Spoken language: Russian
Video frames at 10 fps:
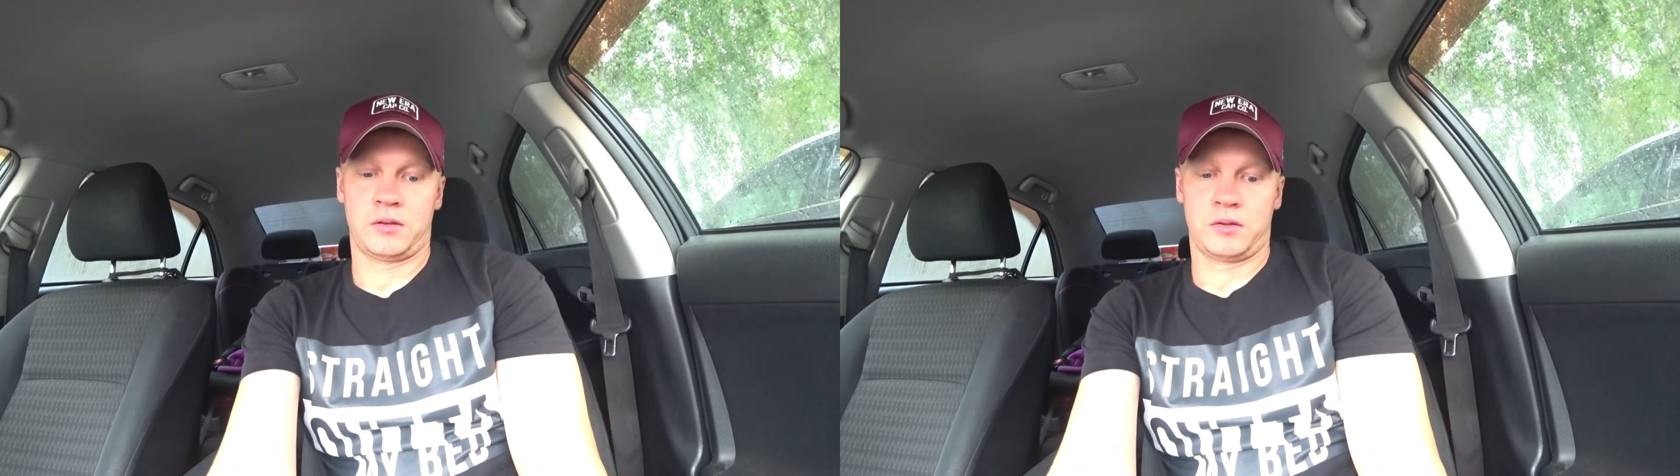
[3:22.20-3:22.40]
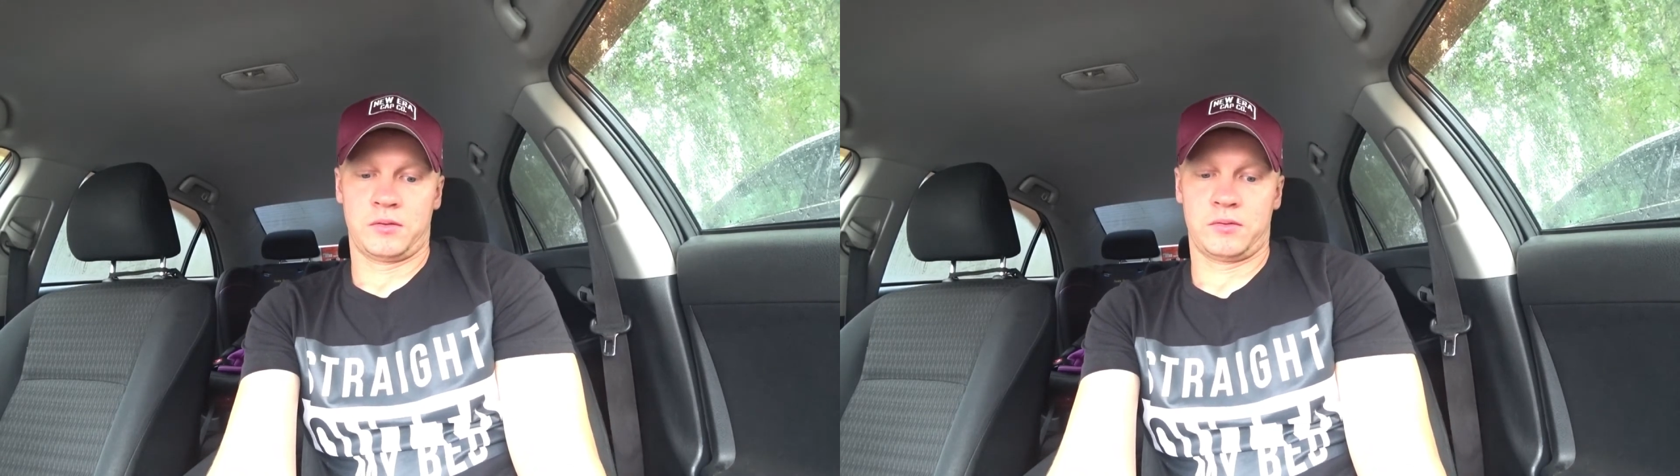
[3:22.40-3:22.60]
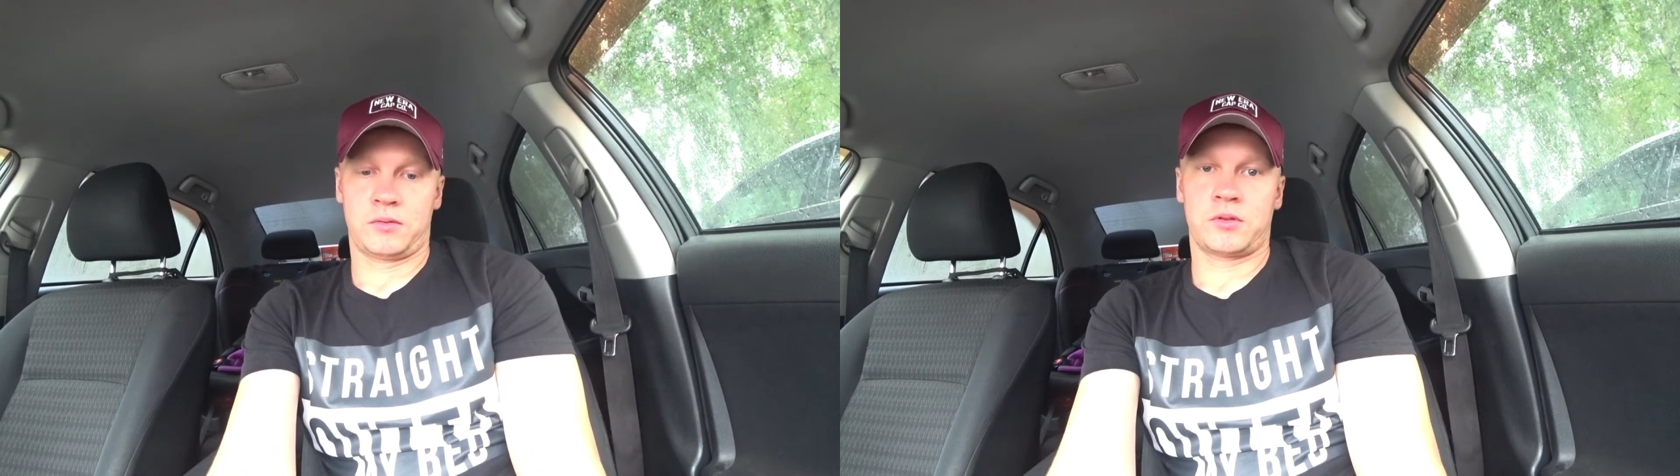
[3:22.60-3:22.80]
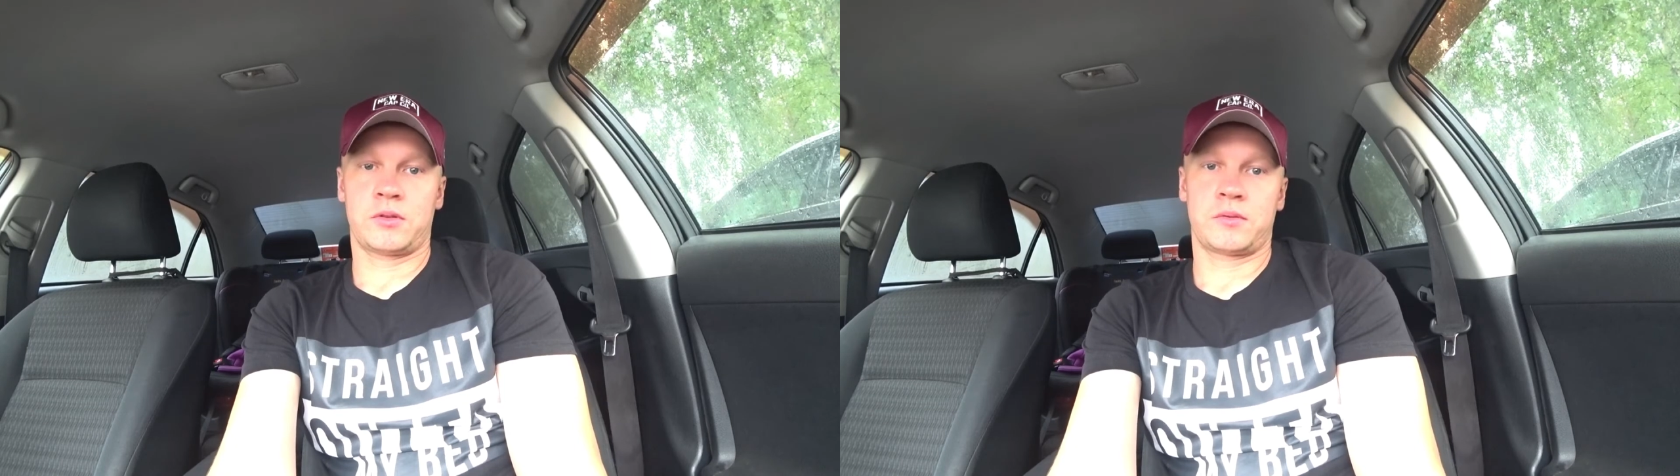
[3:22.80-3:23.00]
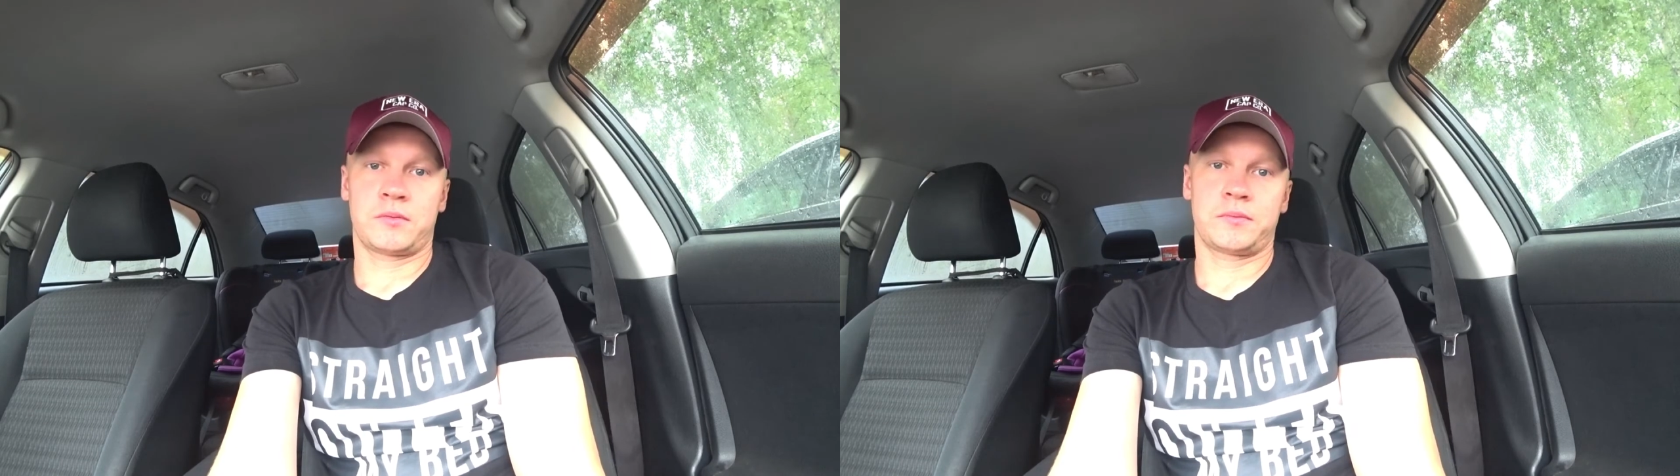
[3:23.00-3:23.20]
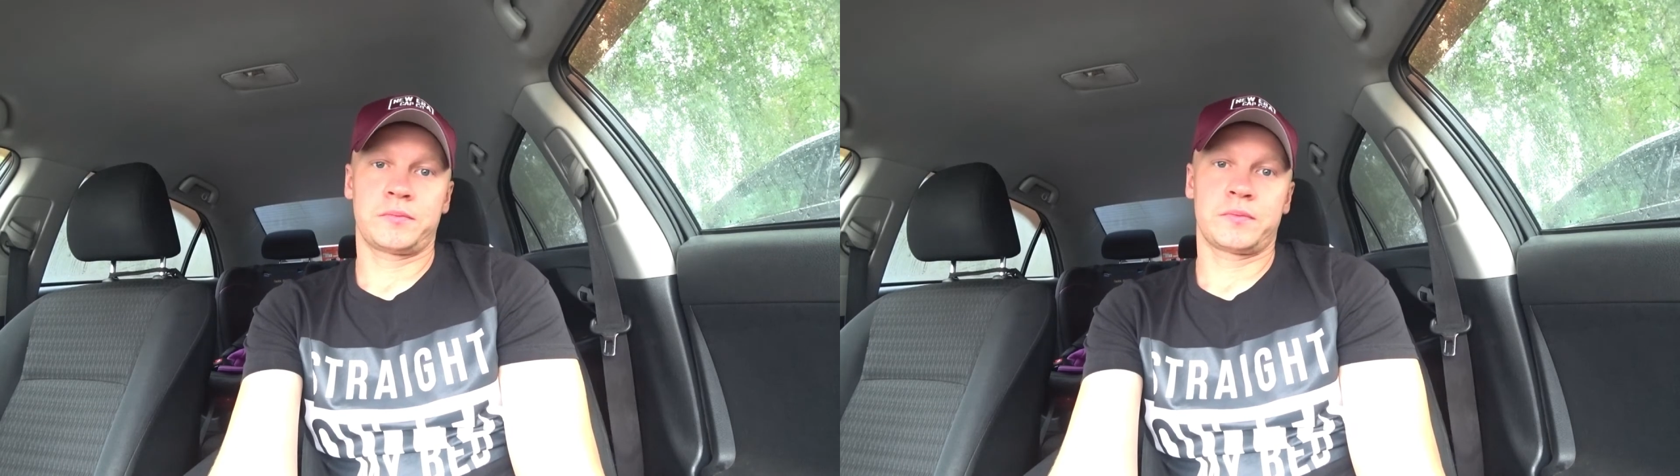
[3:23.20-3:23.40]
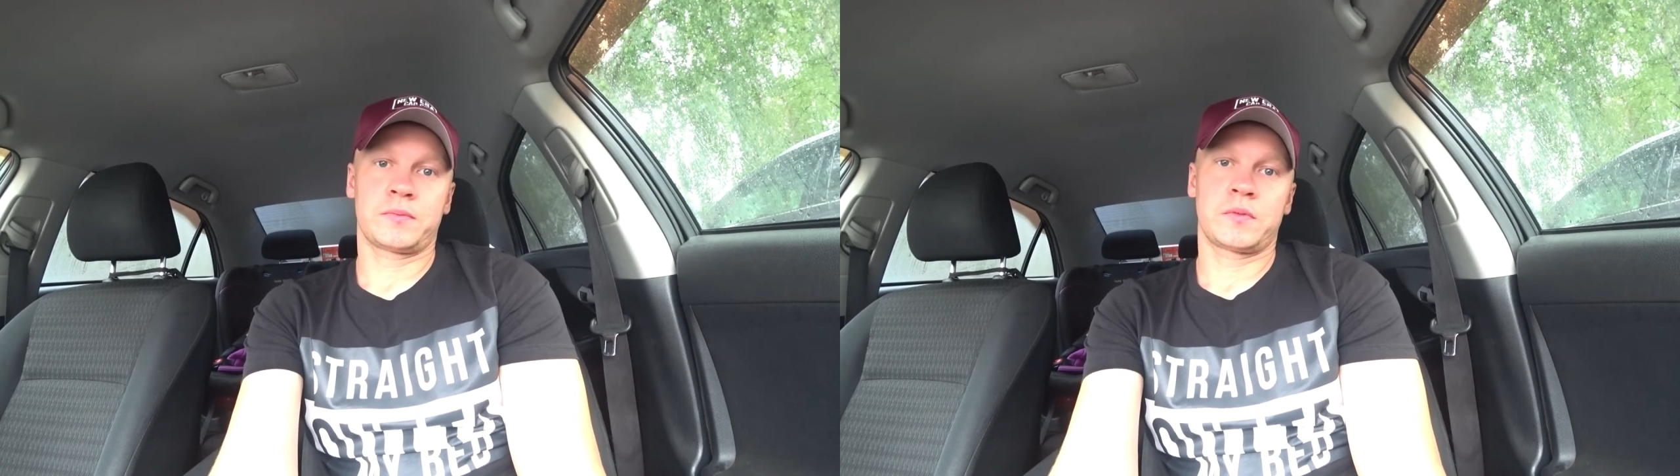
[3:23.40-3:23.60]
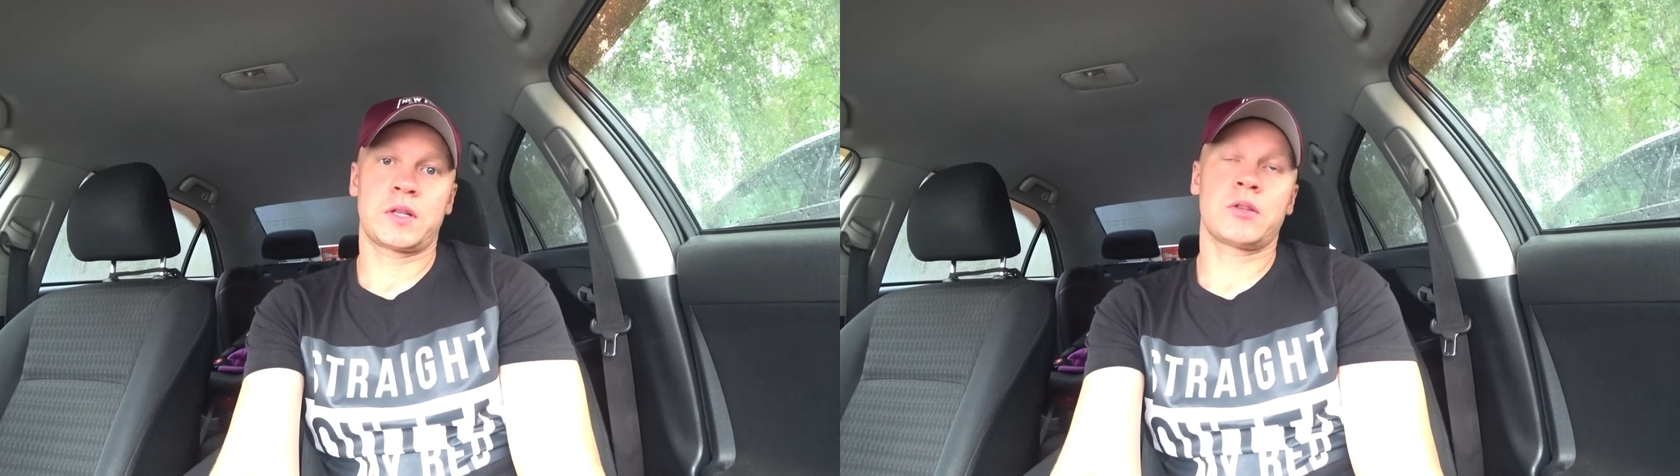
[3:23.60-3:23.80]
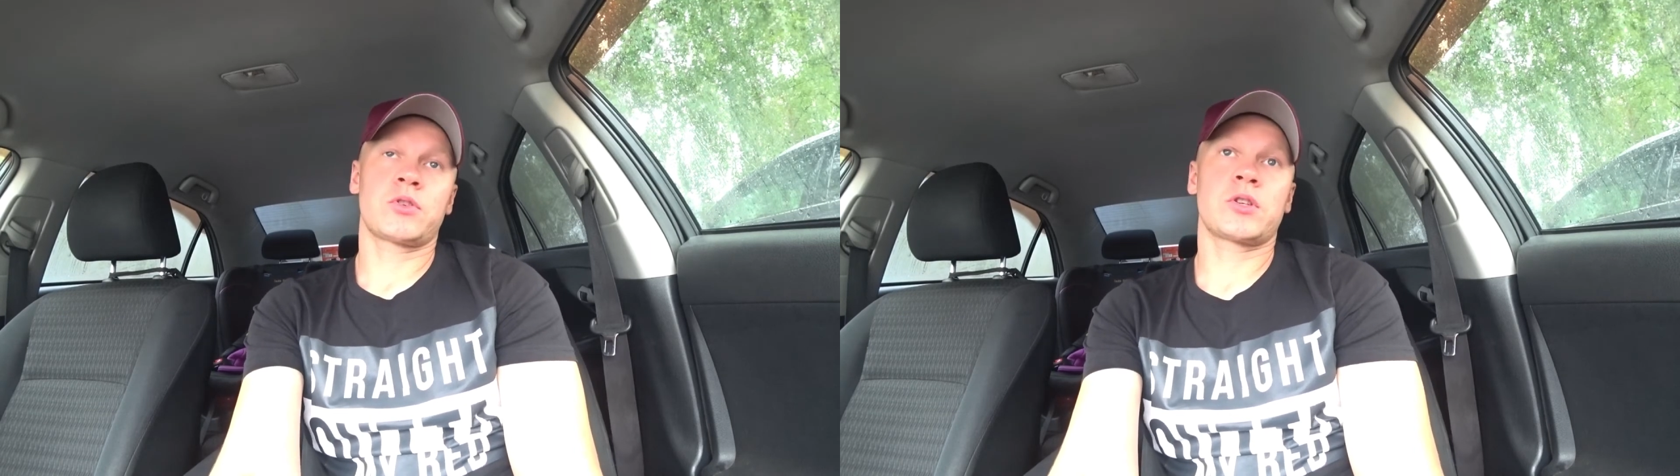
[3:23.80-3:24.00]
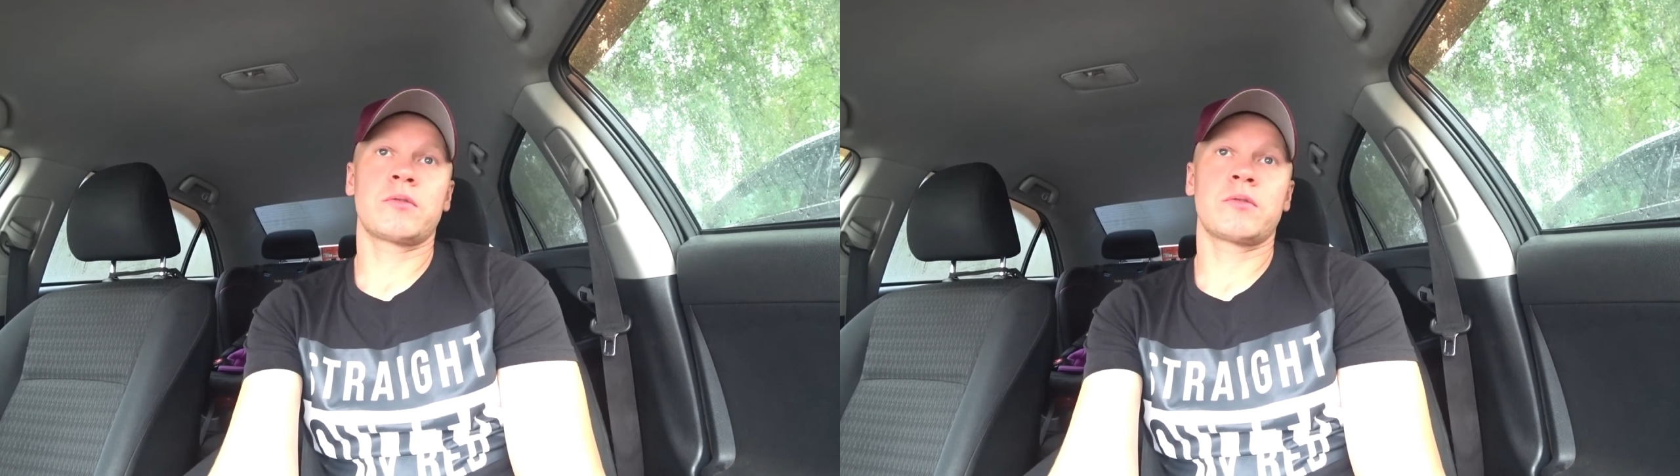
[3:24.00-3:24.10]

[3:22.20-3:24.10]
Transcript: Вот. Следующее